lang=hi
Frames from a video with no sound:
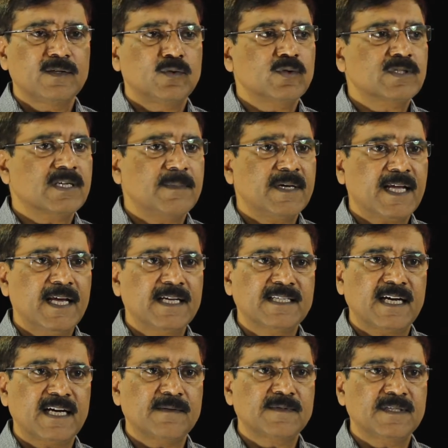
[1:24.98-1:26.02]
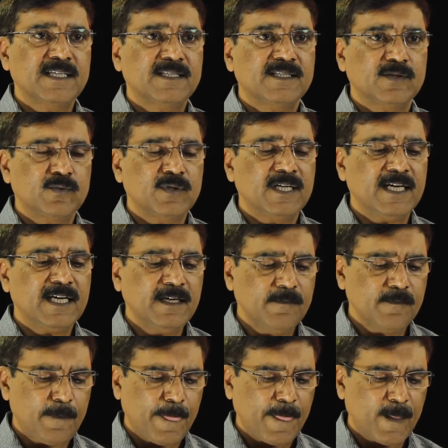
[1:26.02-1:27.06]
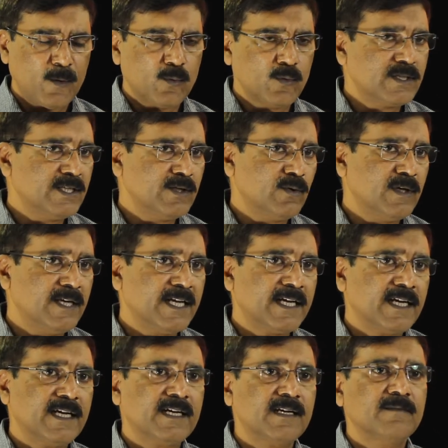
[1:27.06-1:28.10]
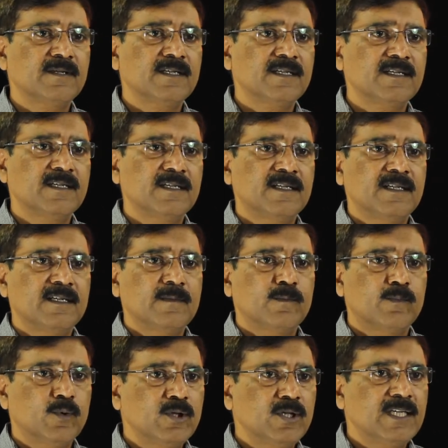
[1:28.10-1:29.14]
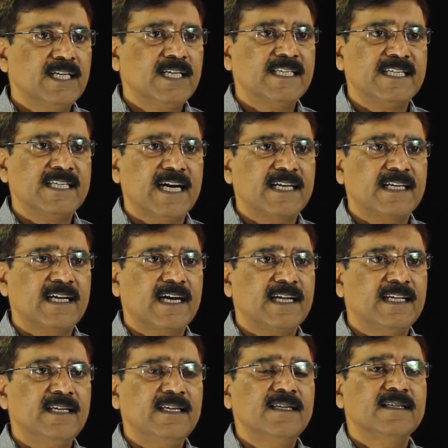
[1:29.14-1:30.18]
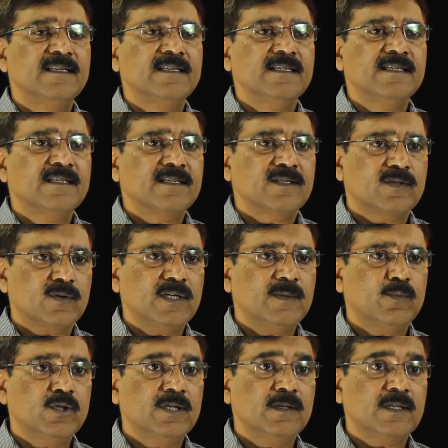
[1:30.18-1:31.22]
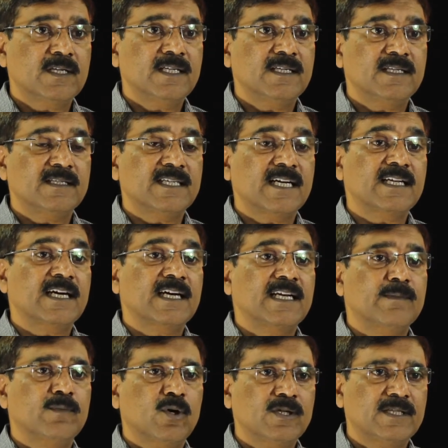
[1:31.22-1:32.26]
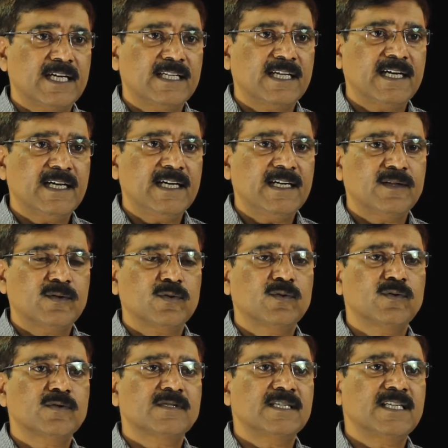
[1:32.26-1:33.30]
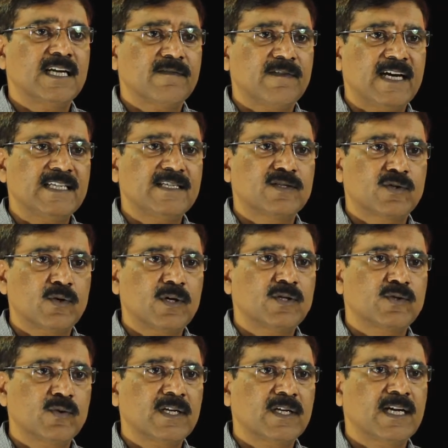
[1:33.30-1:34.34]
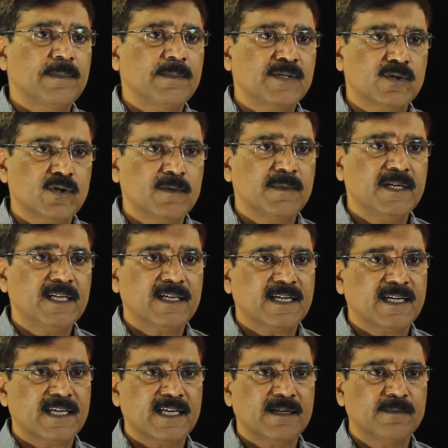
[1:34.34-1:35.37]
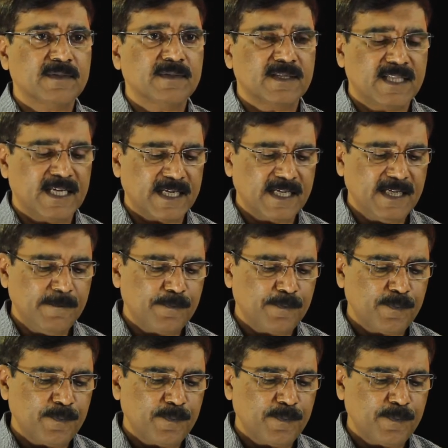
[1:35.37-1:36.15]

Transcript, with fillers: जो समय के हिसाब से ज़रूरी है उसी को लेके हम बुद्ध की जानकारी क्योंकि बुद्ध की जानकारी बहुत ज़्यादा है तो सीरियल वाइज छोटे छोटे एपिसोड में करके हम देंगे